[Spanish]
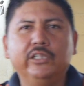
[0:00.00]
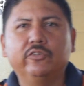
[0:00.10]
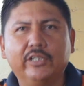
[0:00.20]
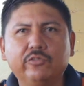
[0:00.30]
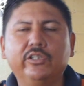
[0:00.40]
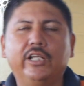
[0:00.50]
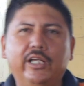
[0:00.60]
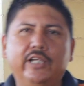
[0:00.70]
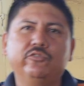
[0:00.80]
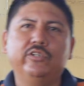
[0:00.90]
mito, es una,
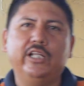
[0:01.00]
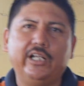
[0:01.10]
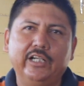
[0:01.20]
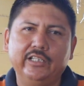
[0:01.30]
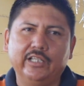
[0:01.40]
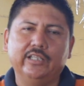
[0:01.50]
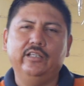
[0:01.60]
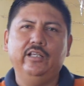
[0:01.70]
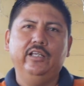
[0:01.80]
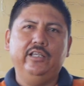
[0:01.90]
es una realidad.
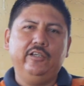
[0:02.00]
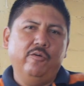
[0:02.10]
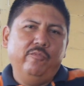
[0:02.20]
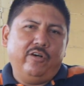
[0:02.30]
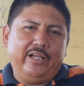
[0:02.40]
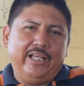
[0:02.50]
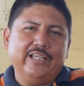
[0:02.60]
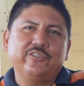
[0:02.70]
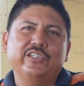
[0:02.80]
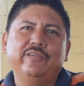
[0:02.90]
Y como en
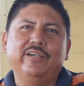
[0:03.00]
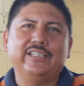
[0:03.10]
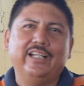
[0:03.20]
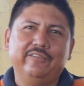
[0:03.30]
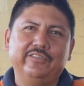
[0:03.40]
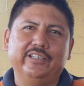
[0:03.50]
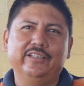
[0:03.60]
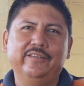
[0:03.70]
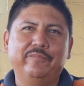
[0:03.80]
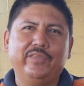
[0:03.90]
eso se basa la fe,
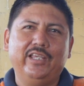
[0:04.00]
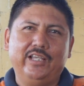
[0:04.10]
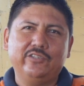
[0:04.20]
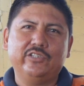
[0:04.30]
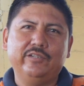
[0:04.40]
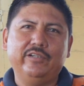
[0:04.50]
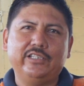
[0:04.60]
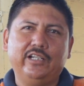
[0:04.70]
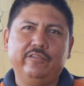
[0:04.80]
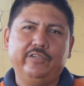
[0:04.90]
en eso se
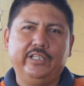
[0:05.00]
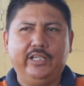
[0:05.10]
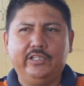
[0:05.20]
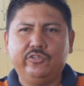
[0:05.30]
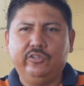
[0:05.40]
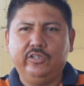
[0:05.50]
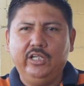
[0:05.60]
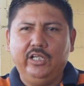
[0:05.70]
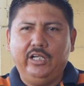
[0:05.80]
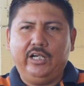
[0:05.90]
basa la fe. De hecho,
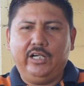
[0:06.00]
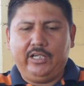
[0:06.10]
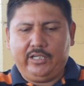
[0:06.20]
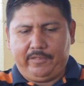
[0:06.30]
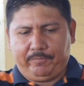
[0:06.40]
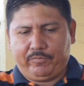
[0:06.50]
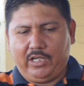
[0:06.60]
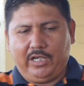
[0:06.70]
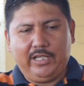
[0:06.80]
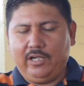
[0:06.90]
ah,
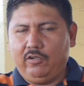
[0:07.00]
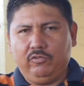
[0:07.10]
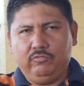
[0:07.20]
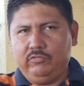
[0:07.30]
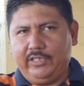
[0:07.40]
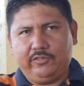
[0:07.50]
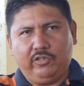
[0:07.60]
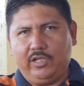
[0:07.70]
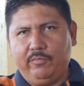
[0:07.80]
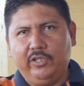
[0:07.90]
hay algo, una
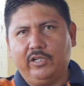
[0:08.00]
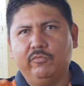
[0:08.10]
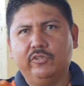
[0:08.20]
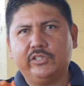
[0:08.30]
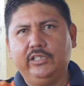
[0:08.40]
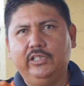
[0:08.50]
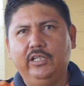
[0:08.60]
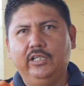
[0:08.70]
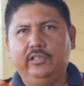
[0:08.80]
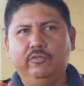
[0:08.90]
historia muy hermosa
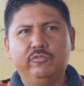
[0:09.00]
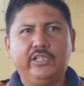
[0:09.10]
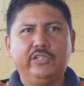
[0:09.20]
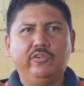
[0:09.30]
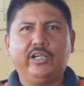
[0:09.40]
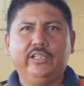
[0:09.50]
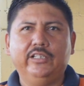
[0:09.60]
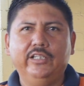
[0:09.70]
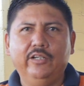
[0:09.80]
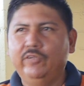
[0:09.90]
de un señor que
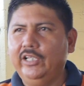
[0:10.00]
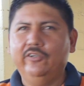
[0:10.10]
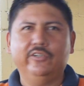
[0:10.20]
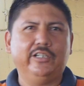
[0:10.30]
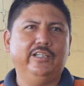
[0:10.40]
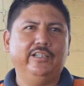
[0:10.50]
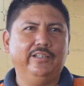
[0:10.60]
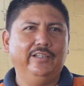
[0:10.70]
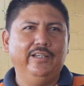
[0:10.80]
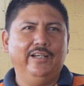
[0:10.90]
tenía un hijo que
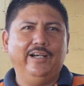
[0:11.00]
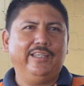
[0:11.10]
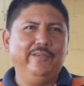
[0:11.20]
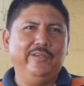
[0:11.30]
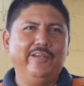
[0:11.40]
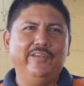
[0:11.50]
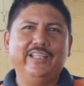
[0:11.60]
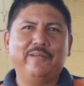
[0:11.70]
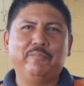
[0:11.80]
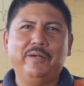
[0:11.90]
aquí viene a
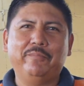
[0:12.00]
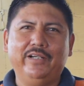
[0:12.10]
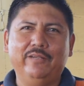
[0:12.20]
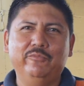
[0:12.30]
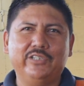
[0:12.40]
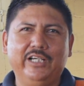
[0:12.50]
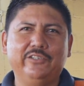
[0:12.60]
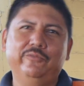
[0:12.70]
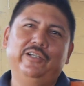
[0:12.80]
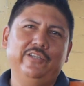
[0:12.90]
vender papas el
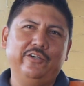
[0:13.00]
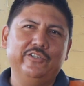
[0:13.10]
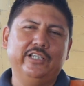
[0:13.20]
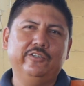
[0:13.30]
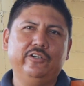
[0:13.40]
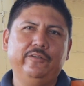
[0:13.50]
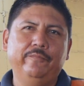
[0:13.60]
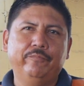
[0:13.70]
muchacho, bueno, ya hoy señor.